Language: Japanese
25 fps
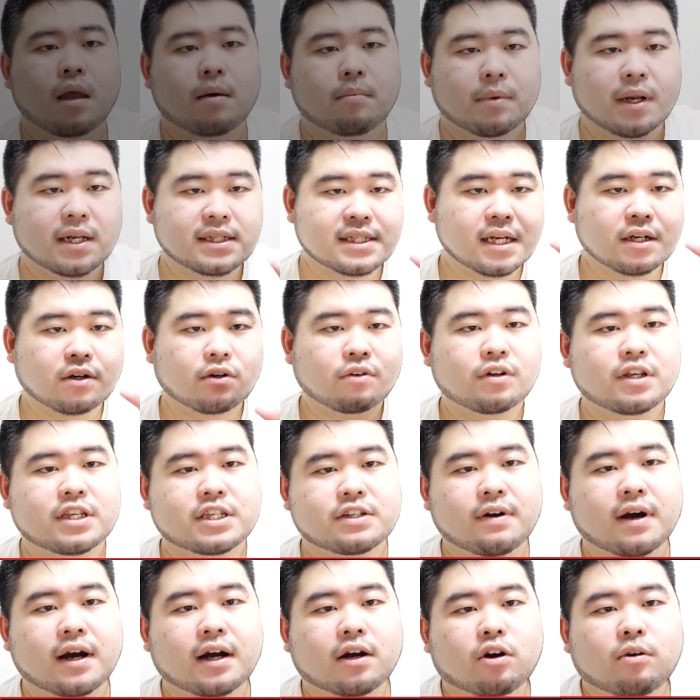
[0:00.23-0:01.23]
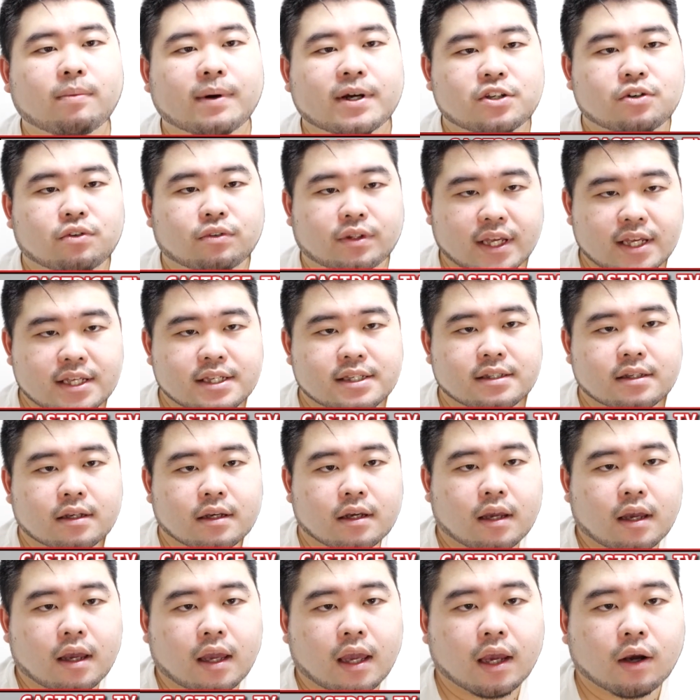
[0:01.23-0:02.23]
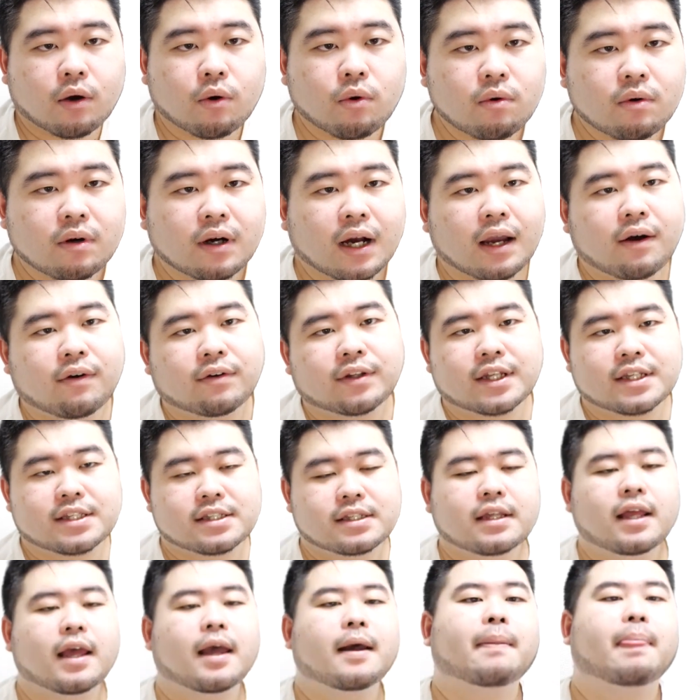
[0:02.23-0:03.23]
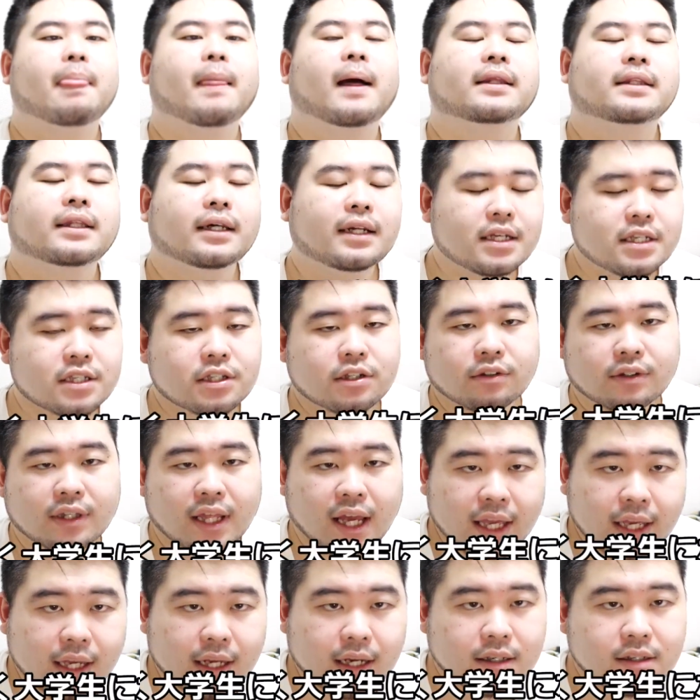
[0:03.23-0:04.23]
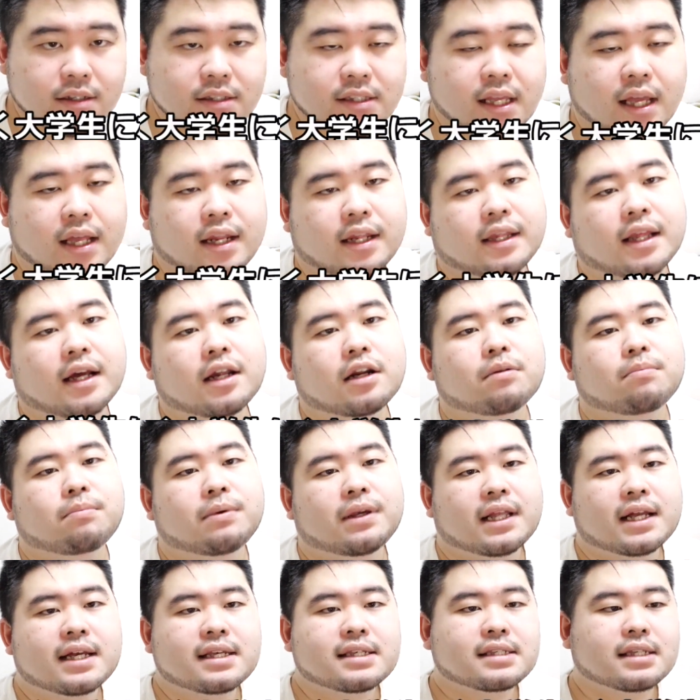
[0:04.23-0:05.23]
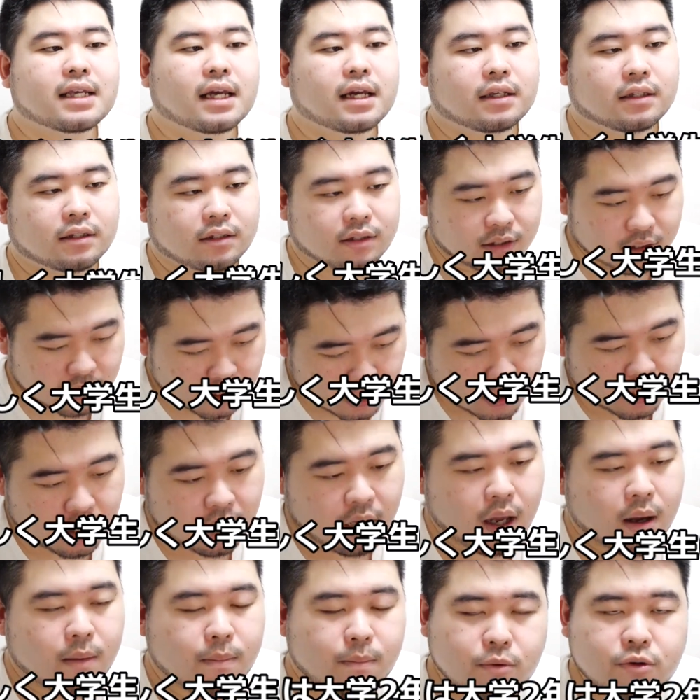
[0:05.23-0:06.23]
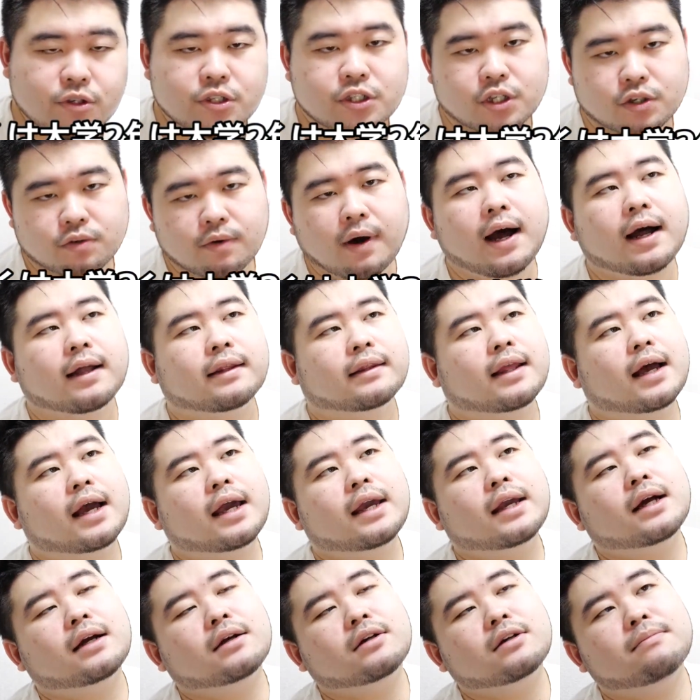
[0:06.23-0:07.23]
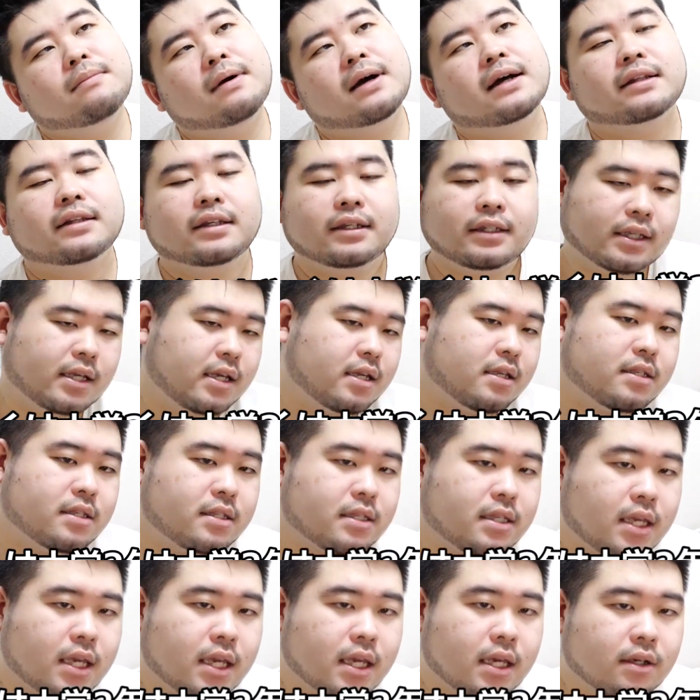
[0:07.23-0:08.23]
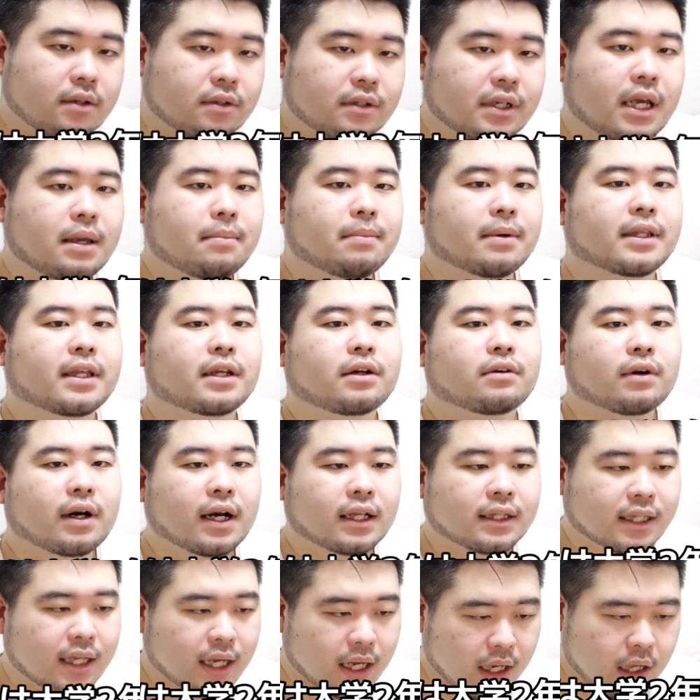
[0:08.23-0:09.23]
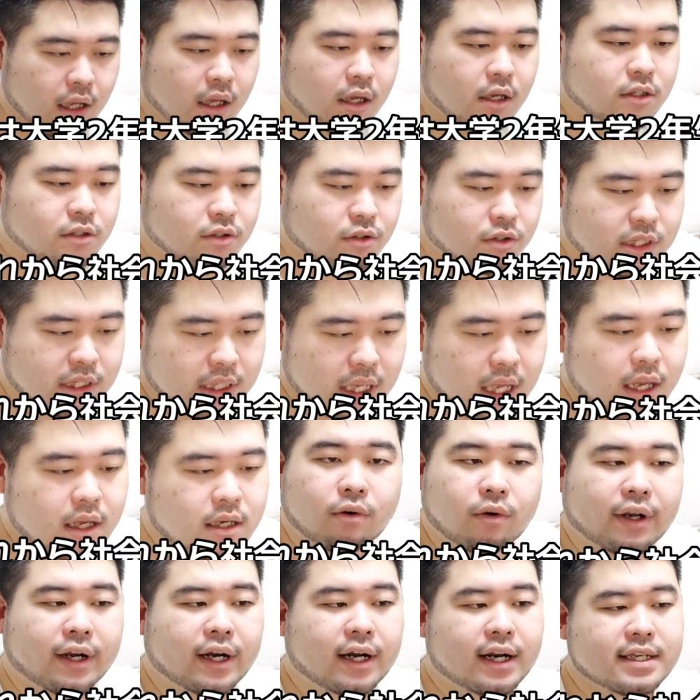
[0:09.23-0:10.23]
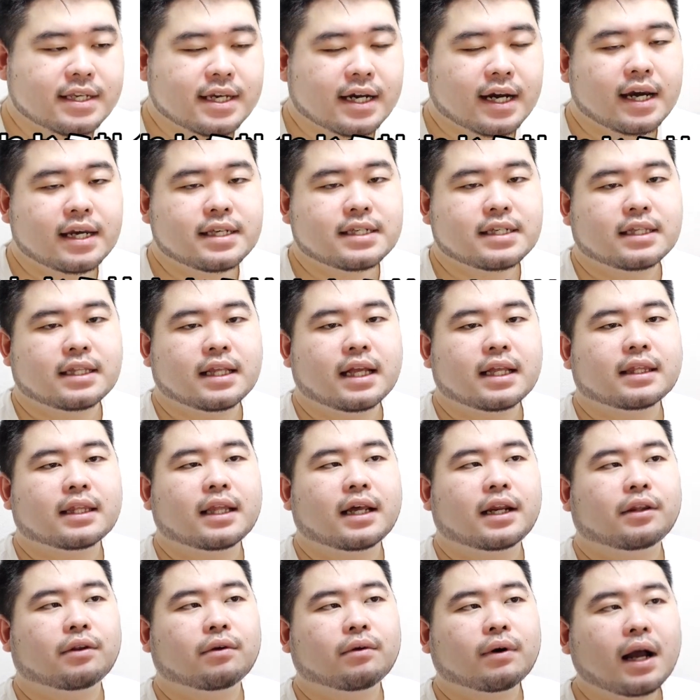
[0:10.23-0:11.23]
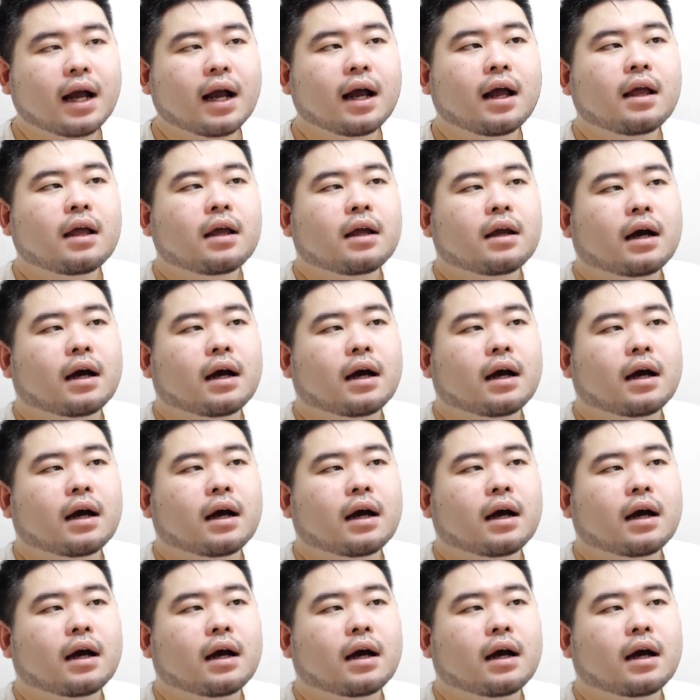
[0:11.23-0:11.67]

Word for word: 皆さんこんにちは、小場翔です。え今回はですね、新しく大学生になる皆さんに、もしくは大学まあ2年生ぐらいまでの方、そしてこれから社会人になったりとか、